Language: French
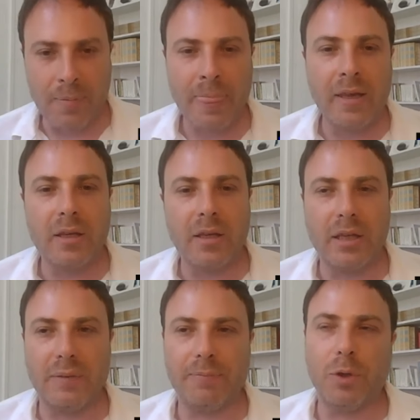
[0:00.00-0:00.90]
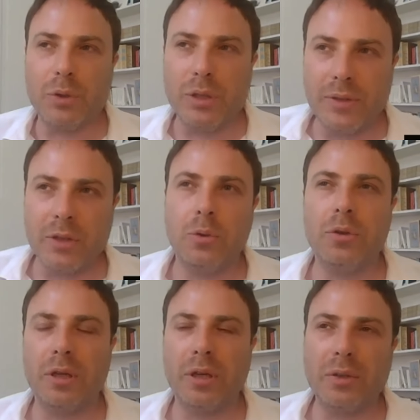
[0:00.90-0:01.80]
Mhm. Et dans l'univers de
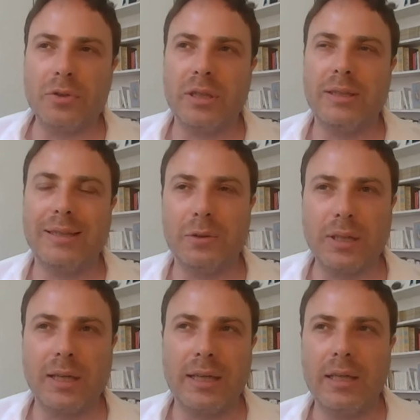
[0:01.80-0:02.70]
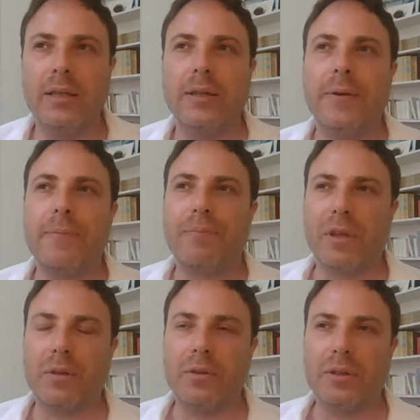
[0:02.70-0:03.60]
l'auteur, j'ai essayé de créer
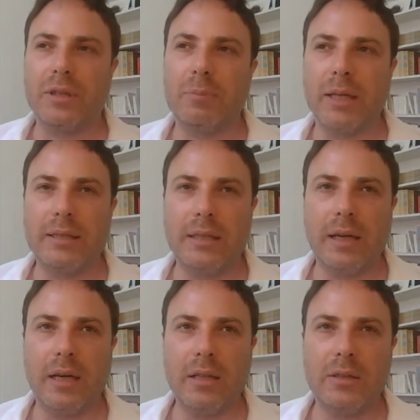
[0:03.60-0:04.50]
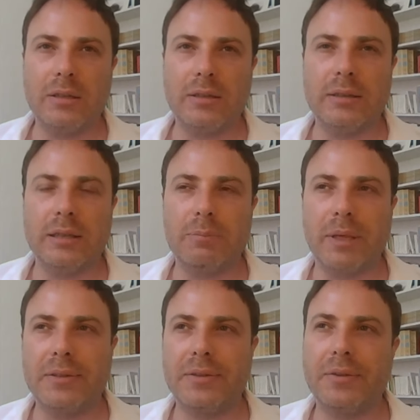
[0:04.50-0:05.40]
euh, dans cette partie-là un,
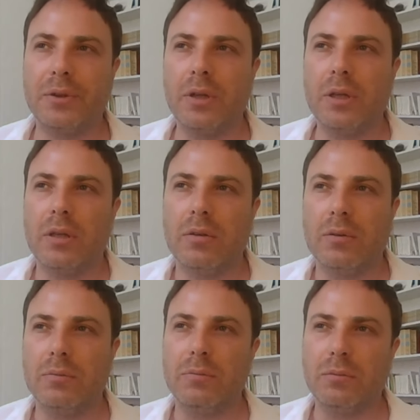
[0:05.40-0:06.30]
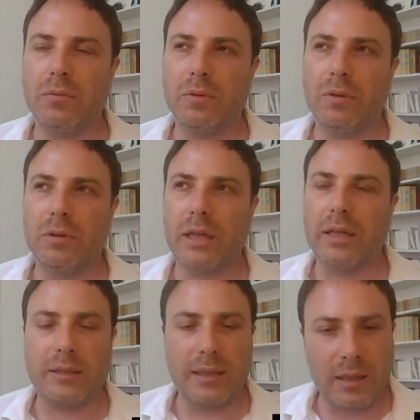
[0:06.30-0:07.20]
espace euh, euh,
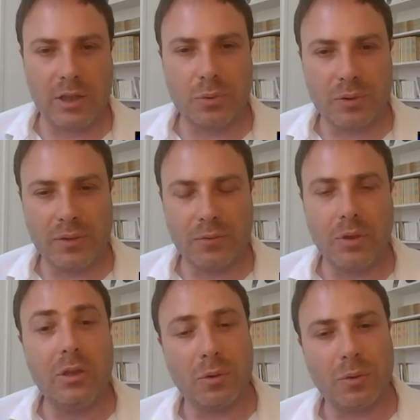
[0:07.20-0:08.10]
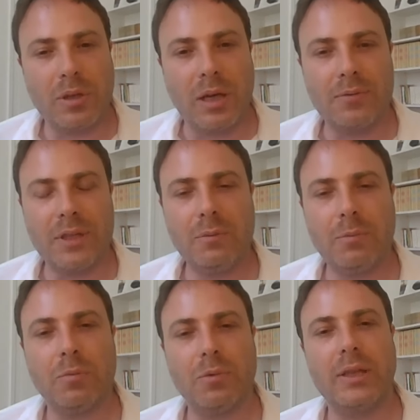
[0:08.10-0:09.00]
assez riche au niveau
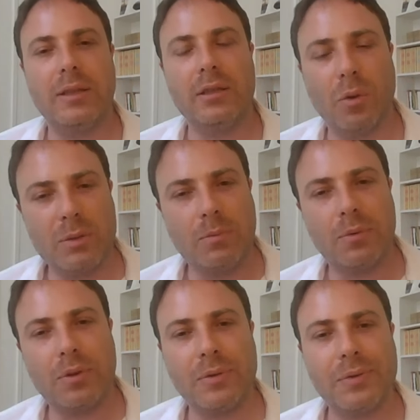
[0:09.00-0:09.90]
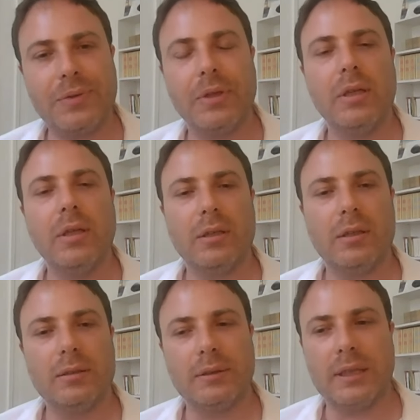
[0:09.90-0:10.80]
iconographique pour montrer les correspondances
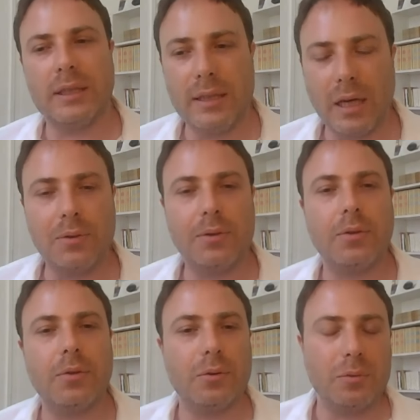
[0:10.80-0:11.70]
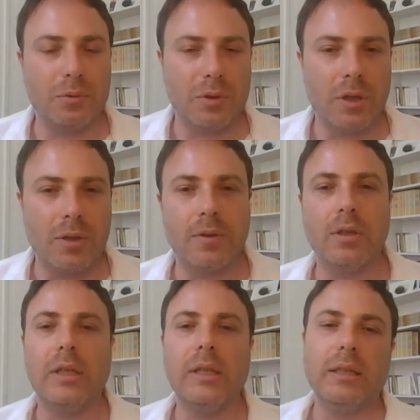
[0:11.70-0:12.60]
qu'il y a entre une
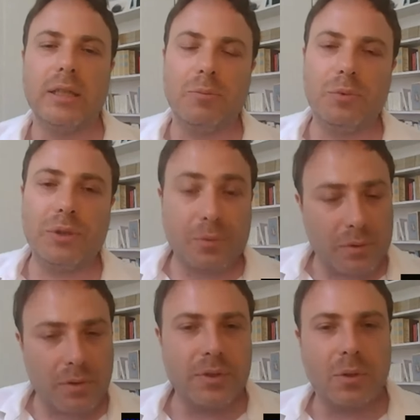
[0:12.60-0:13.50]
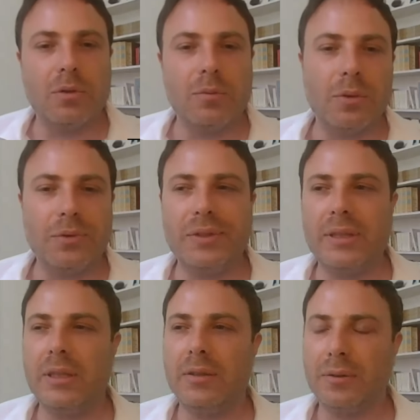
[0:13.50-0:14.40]
œuvre et puis son environnement
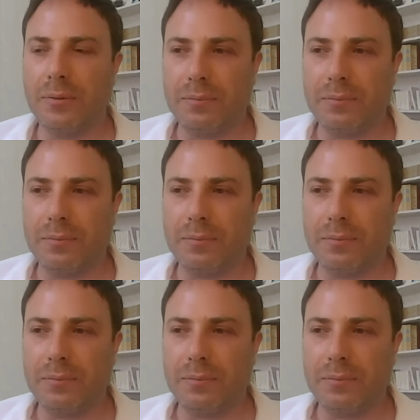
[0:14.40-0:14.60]
aussi